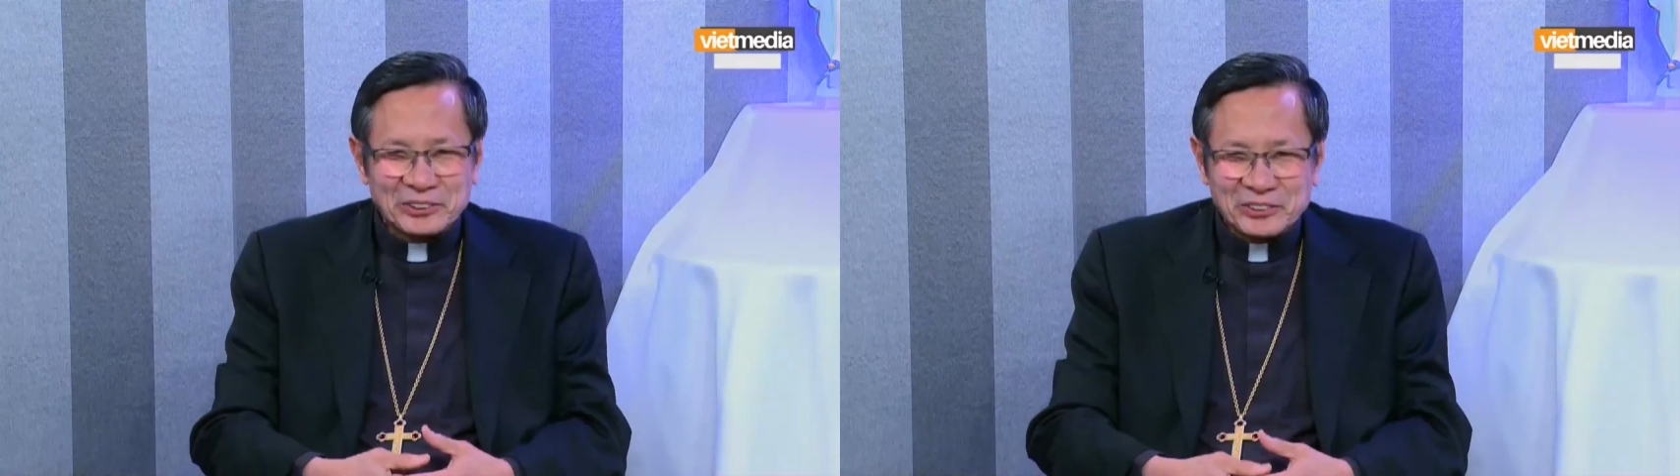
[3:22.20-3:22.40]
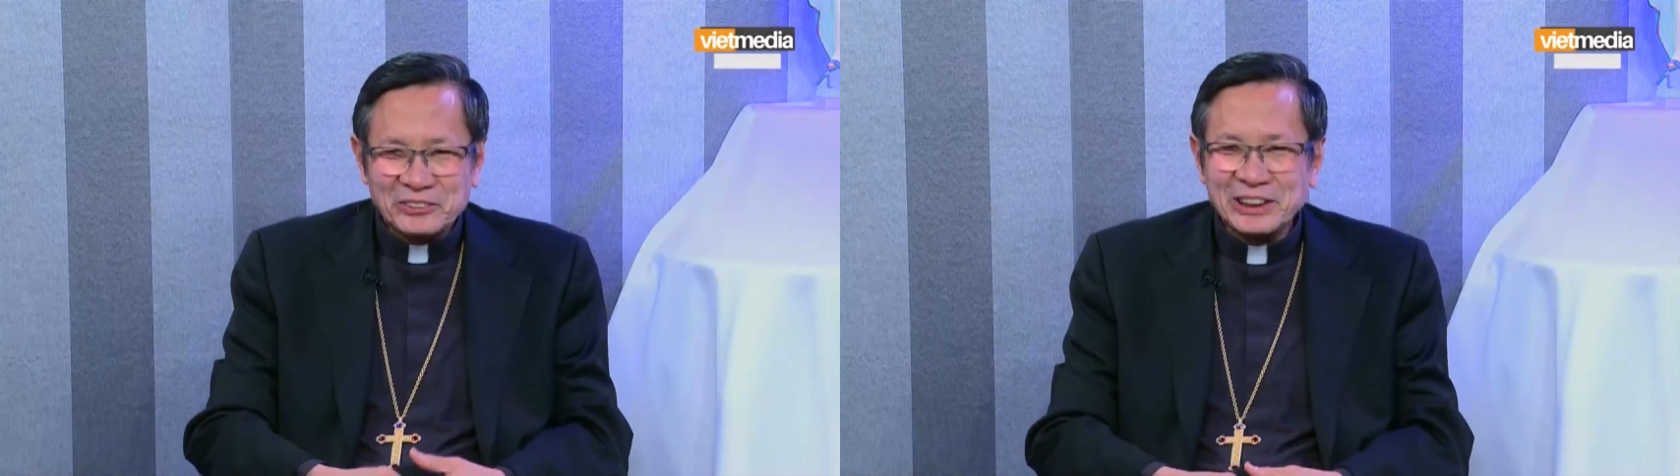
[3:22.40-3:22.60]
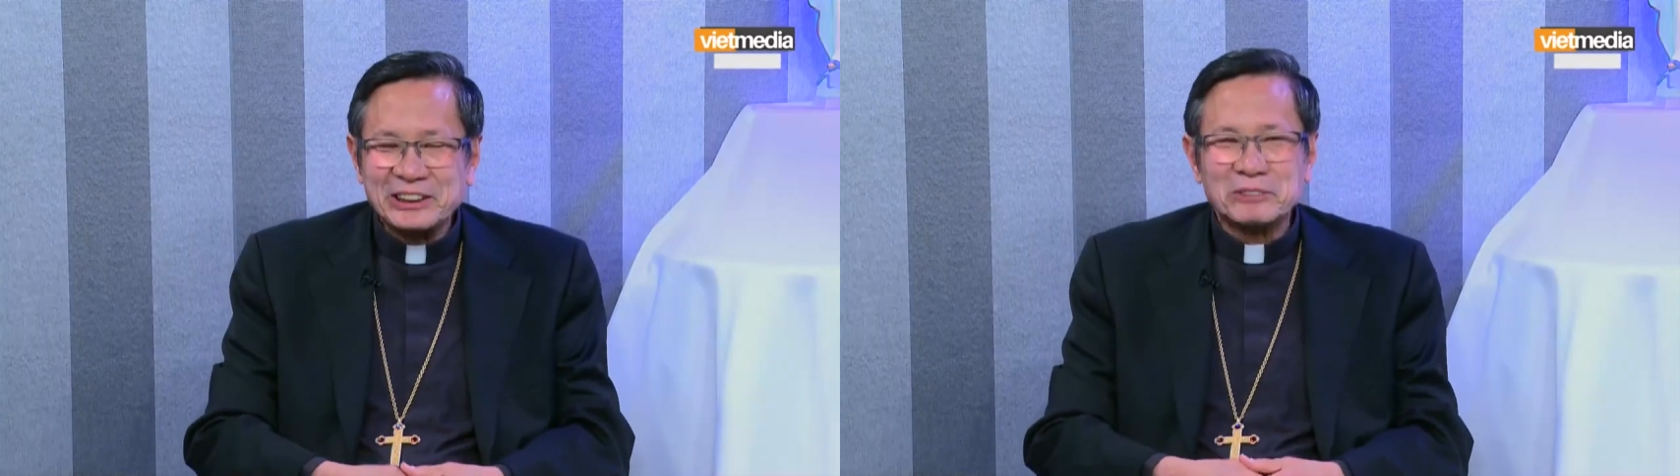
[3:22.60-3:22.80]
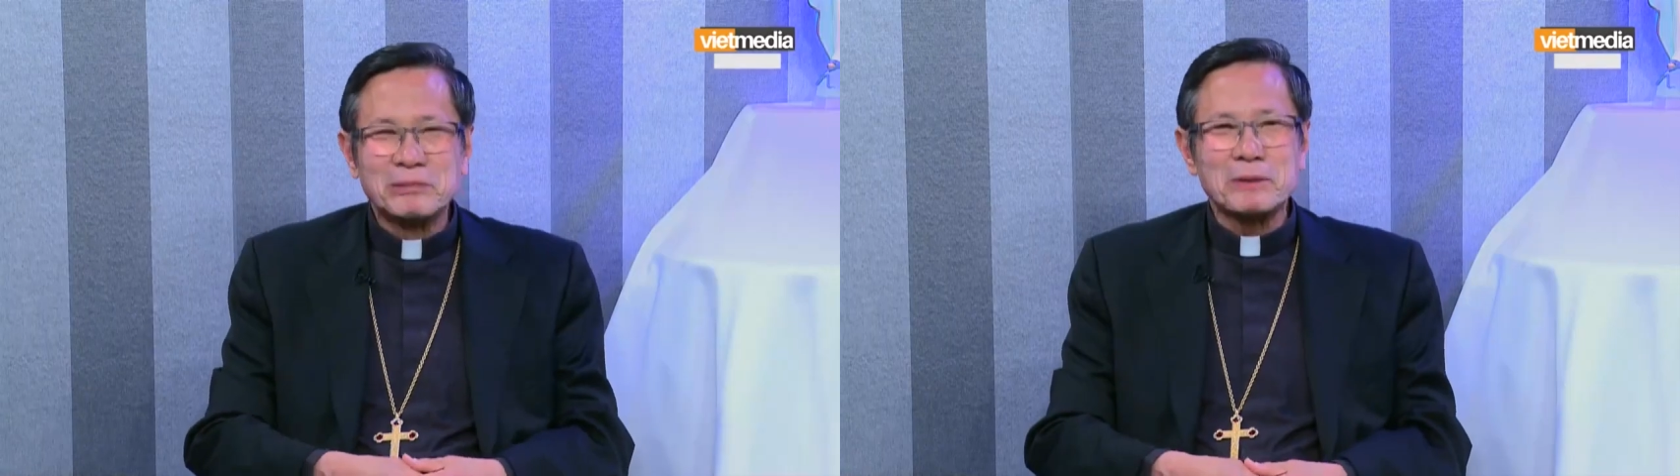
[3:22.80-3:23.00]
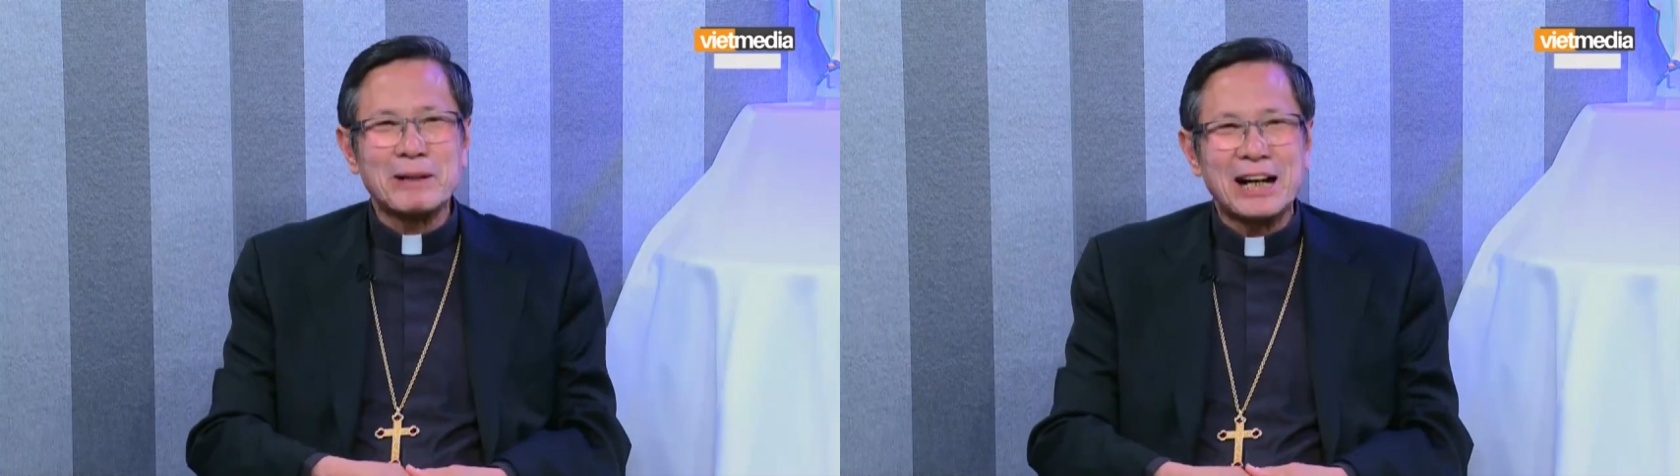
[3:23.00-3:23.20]
thấy tôi yeah. Dạ. lên được
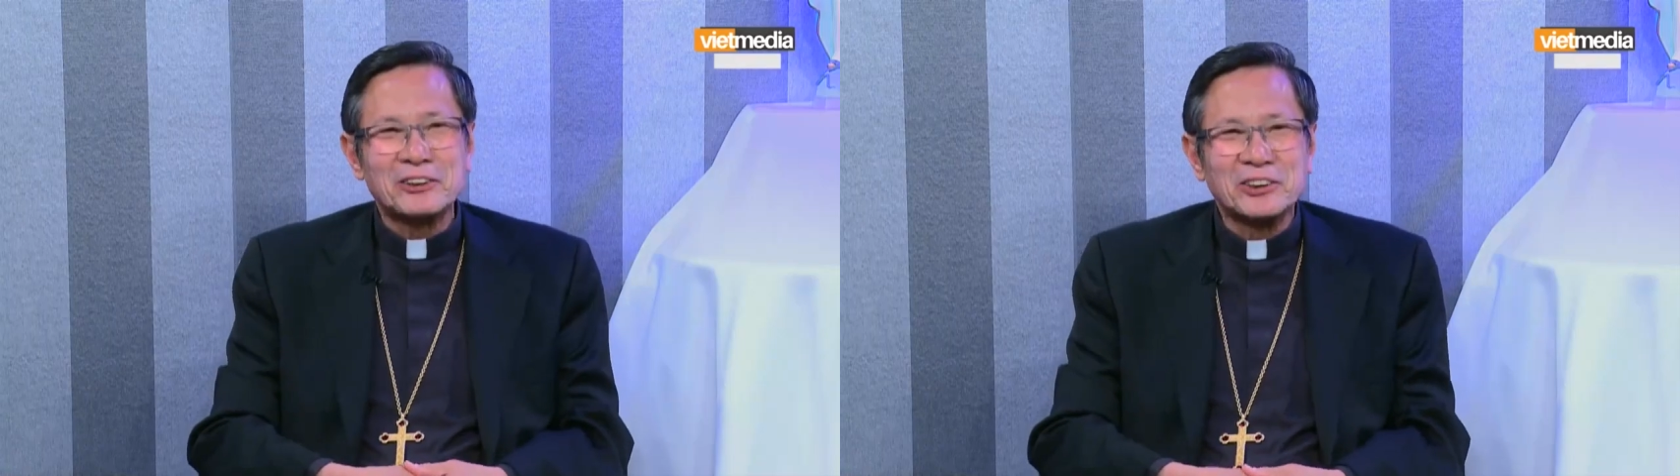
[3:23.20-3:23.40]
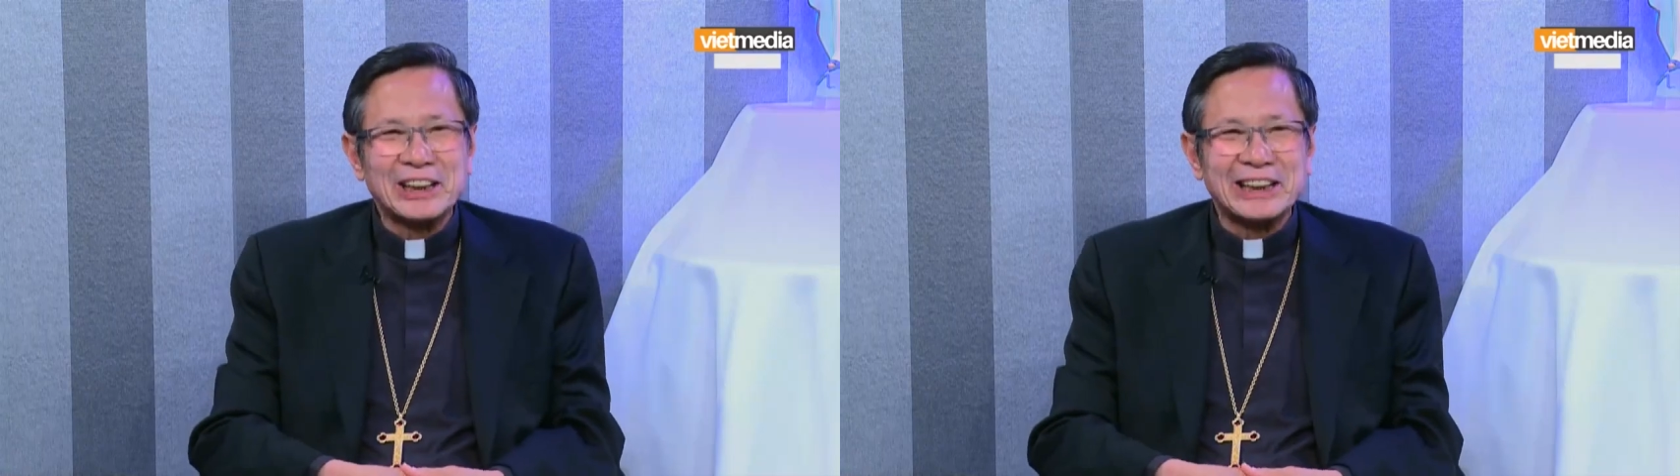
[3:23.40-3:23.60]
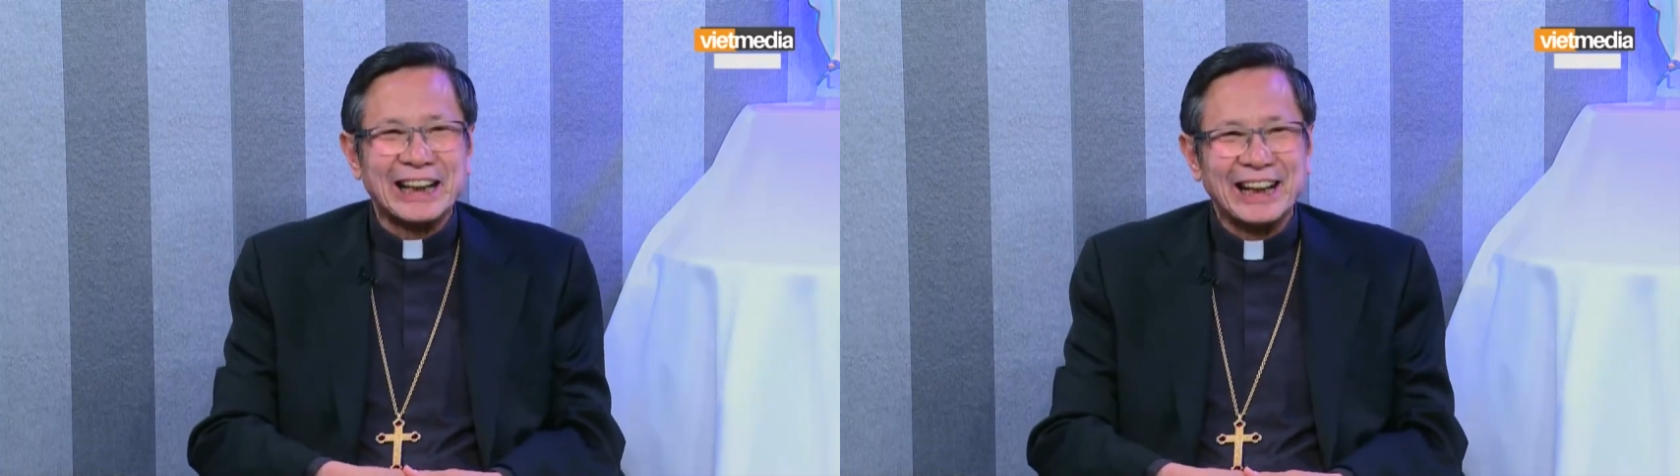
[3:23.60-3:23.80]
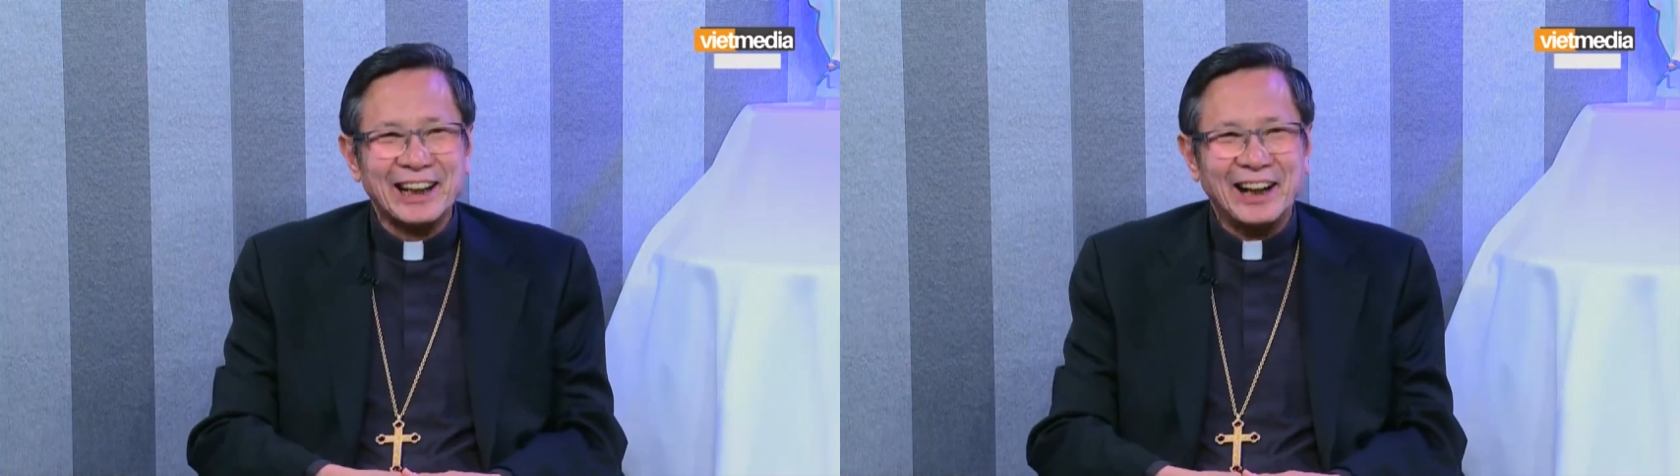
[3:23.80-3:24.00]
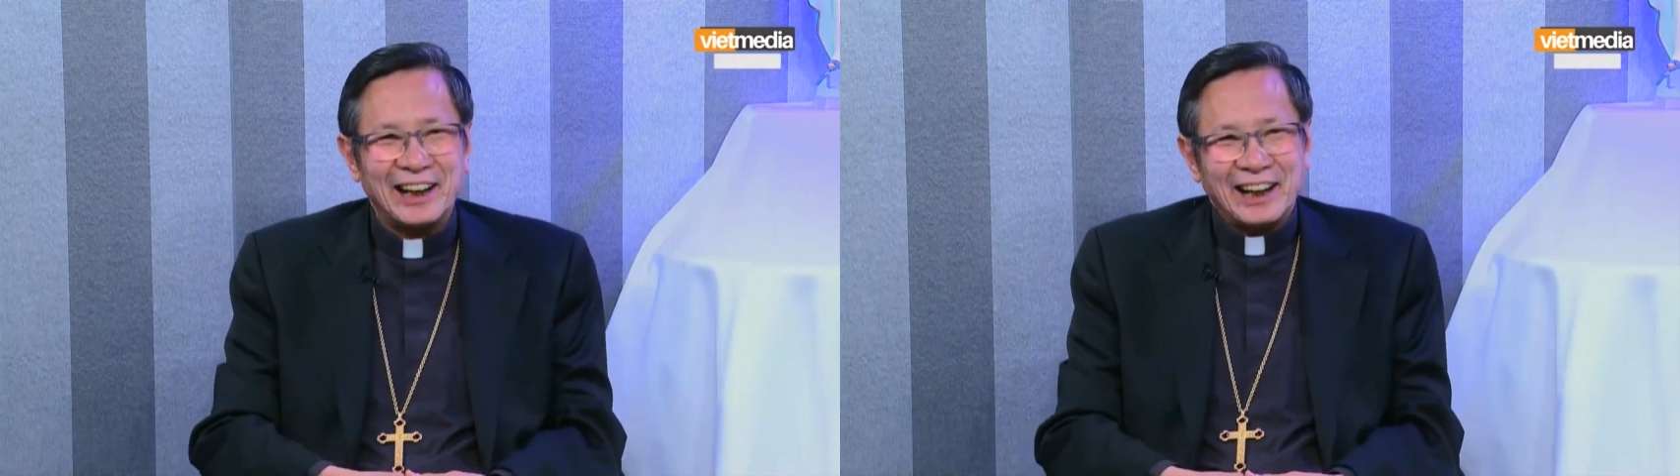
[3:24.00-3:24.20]
mấy pound rồi đây
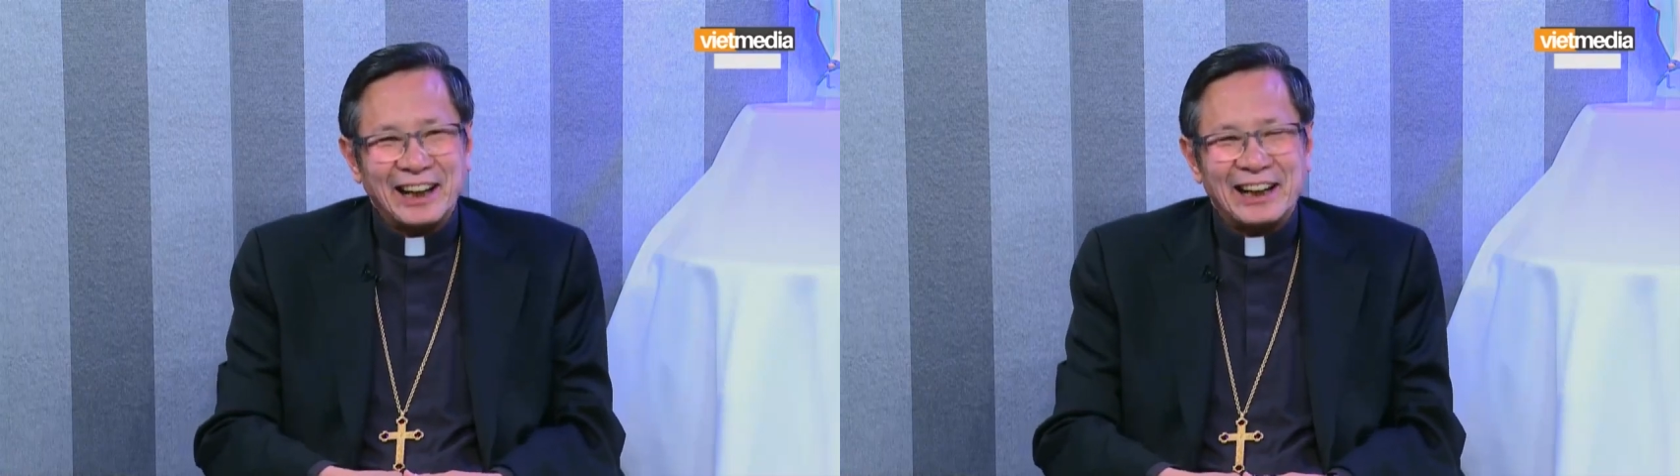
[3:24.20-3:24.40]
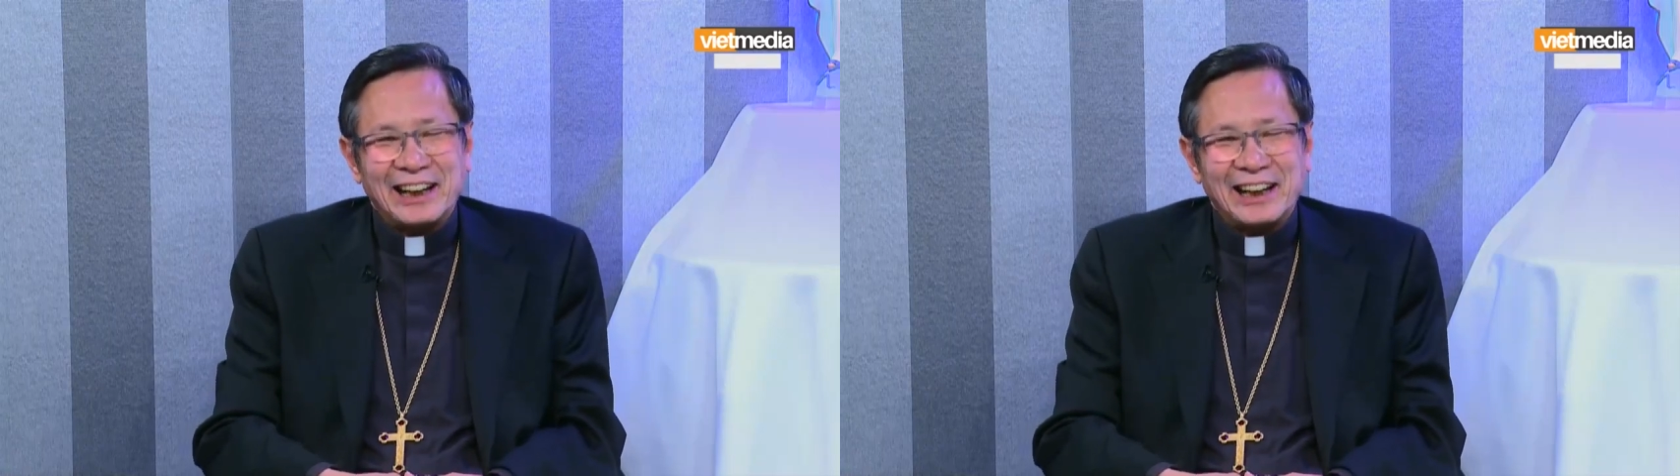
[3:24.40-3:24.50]
này.